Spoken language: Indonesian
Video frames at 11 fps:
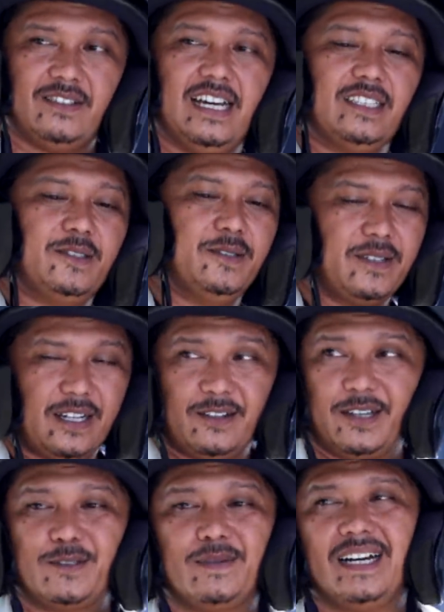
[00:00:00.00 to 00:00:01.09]
Ya tuh kalau
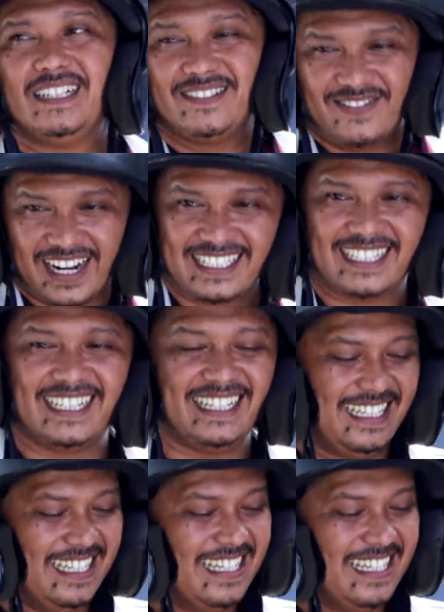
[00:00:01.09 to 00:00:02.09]
gitu mah makasih